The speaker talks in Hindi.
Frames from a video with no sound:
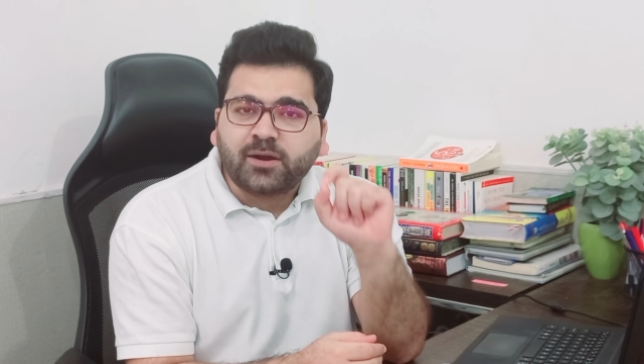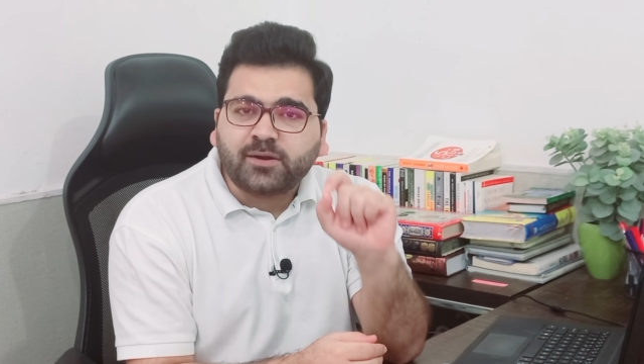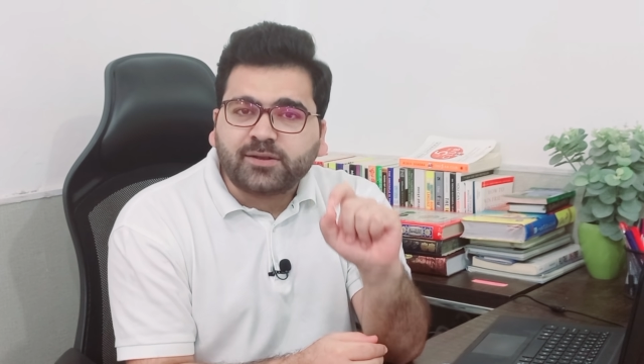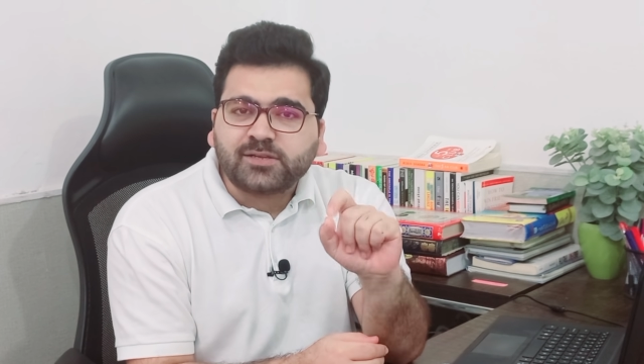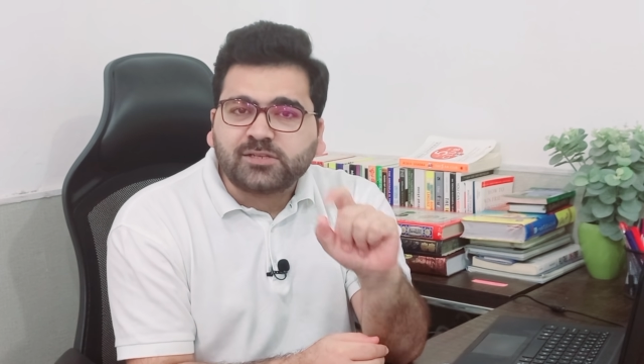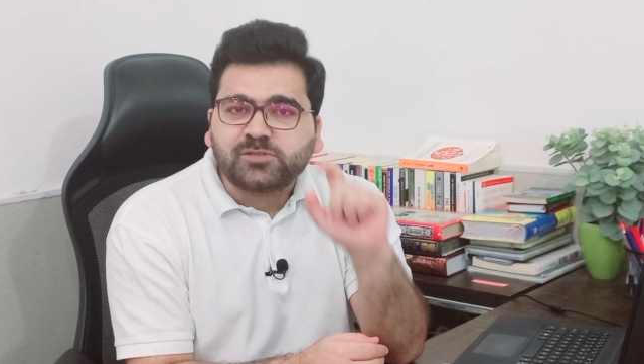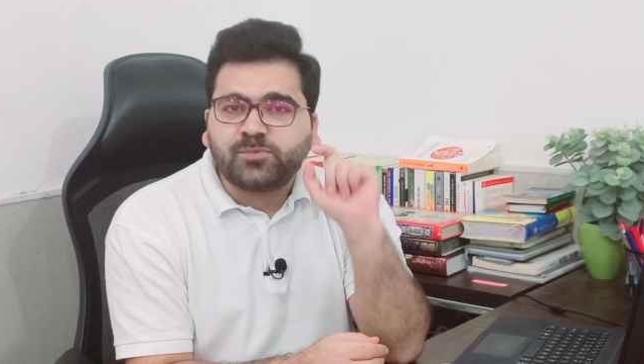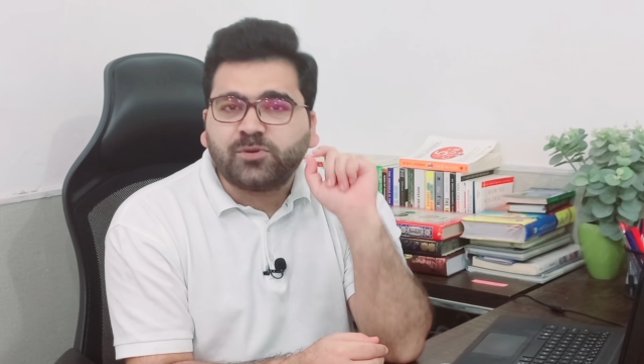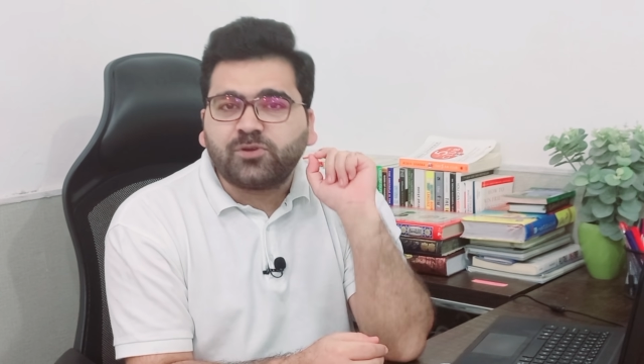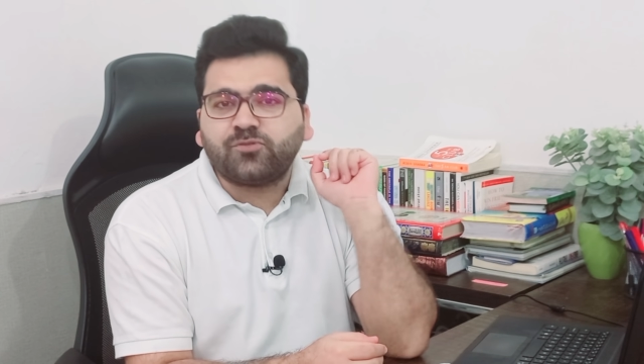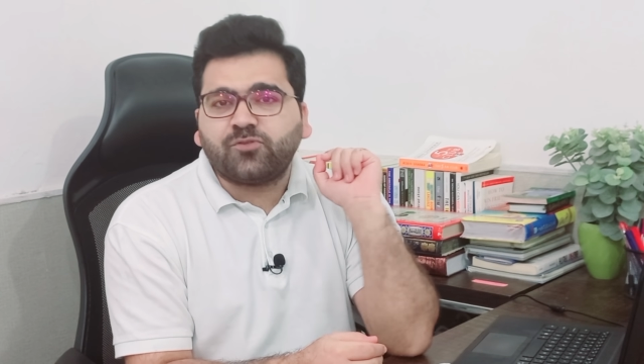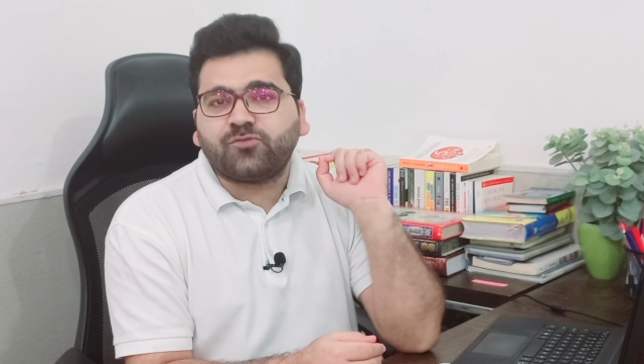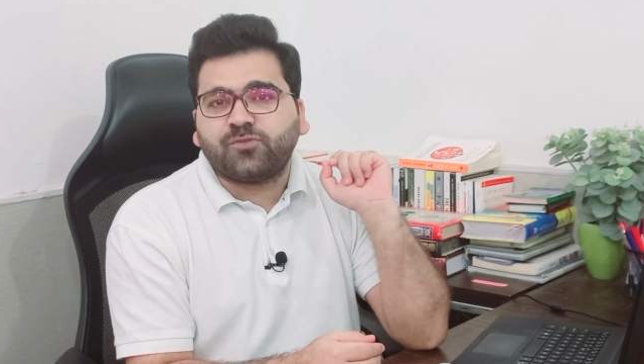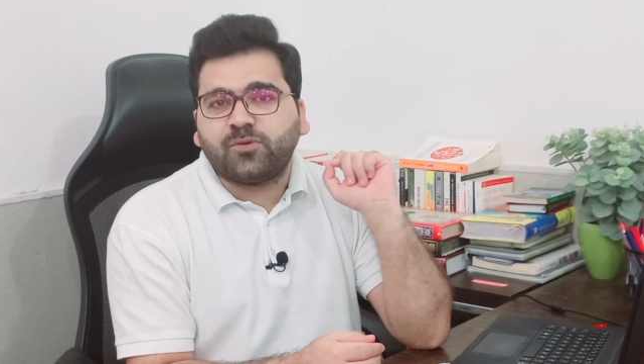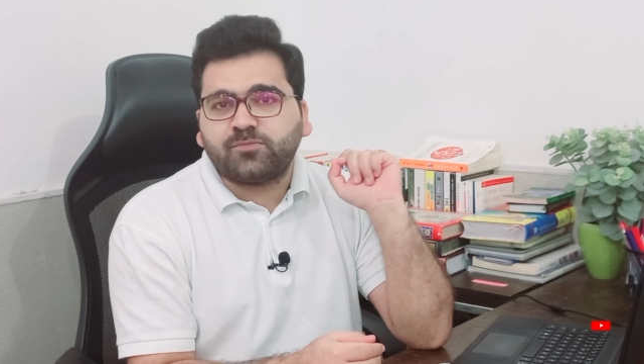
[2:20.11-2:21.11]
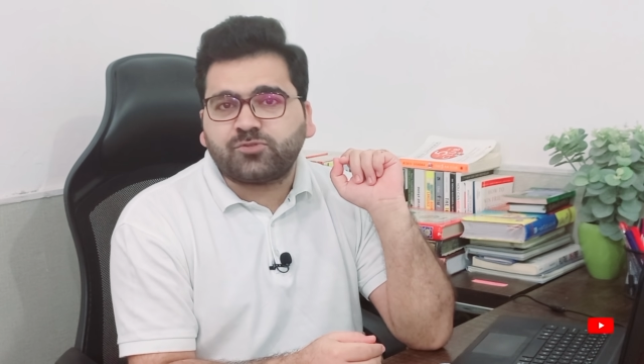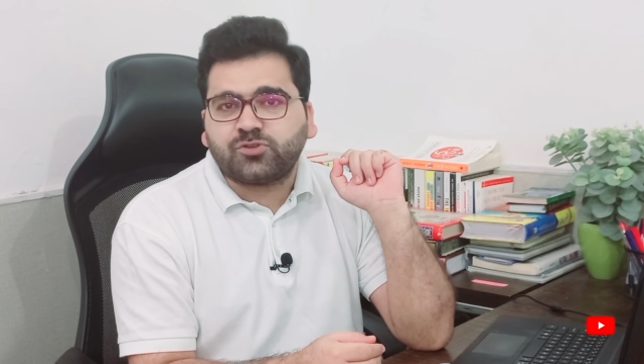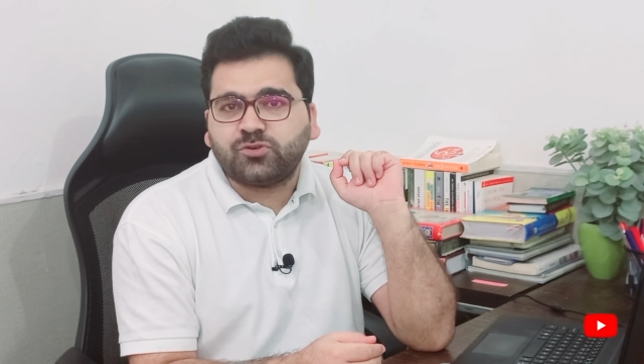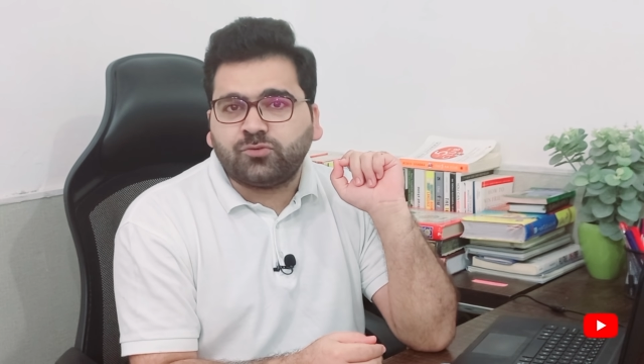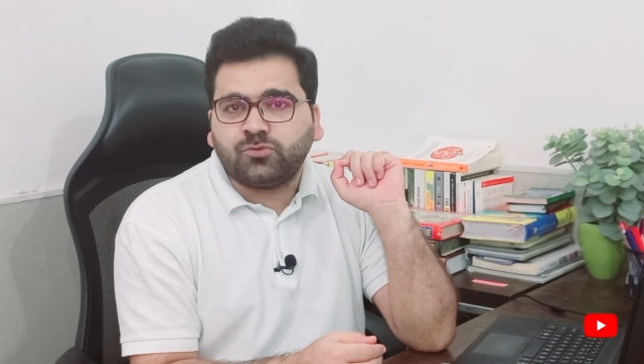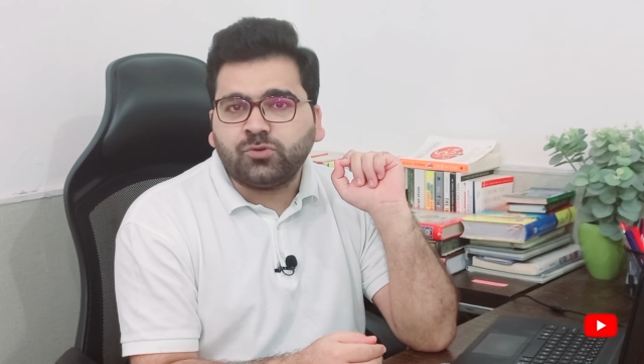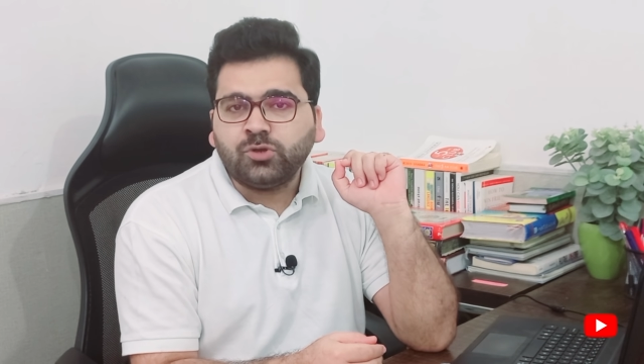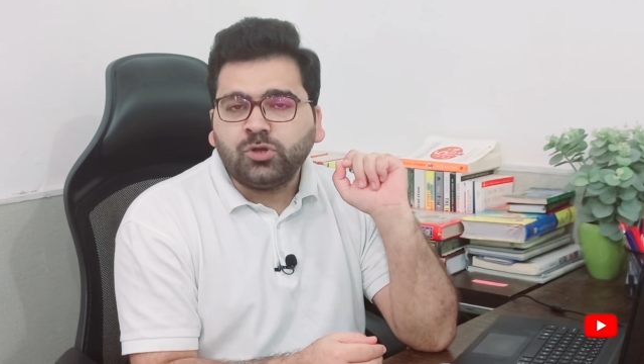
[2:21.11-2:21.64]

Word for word: आर्टिकल्स बिग फोर फॉर्म से हों